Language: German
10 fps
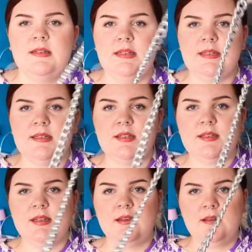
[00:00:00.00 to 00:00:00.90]

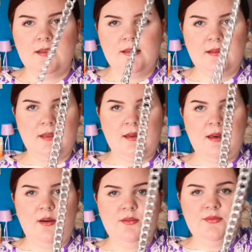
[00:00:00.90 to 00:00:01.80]
dieses
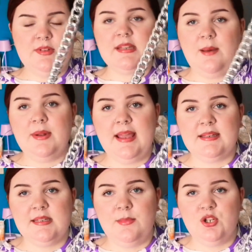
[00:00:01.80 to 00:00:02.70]
gekauft. Das kann man
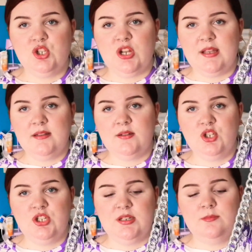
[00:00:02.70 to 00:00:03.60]
extra bei Schein
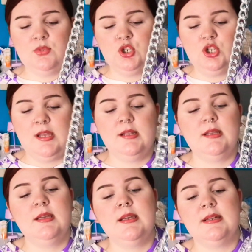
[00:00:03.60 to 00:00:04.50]
Shein bestellen.
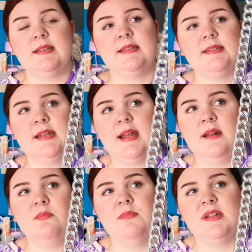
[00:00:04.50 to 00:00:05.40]
Das ist dann
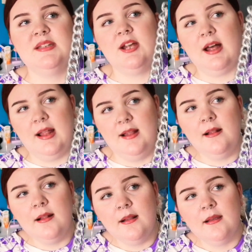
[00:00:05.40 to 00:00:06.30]
ein Metall,
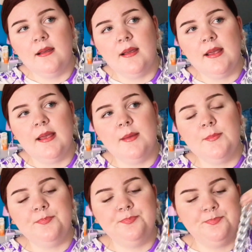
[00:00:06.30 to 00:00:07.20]

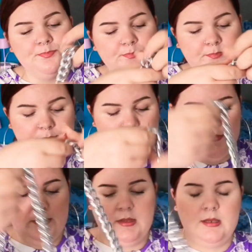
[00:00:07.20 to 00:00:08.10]
ähm,
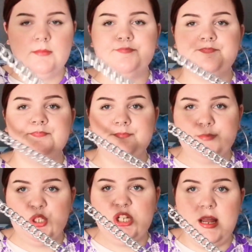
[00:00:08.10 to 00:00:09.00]

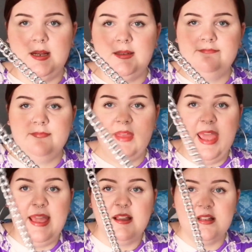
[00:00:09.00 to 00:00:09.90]
Metall,
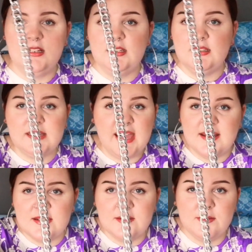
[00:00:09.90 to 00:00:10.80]

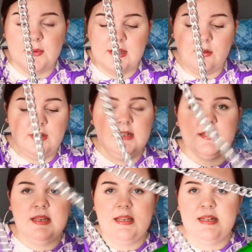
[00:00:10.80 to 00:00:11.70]
Henkelkette, wie man die auch
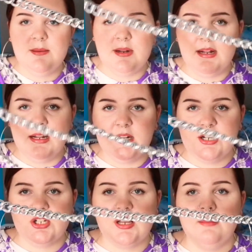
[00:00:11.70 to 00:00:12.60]
nennt, die man an eine
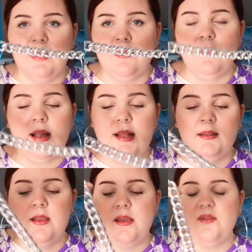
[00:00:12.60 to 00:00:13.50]
Tasche ranmachen
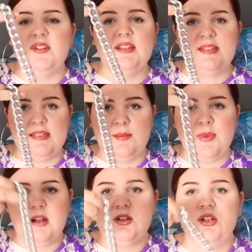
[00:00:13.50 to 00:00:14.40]
kann. Finde ich sehr, sehr
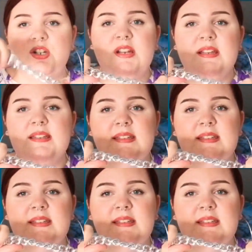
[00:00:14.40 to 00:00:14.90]
praktisch.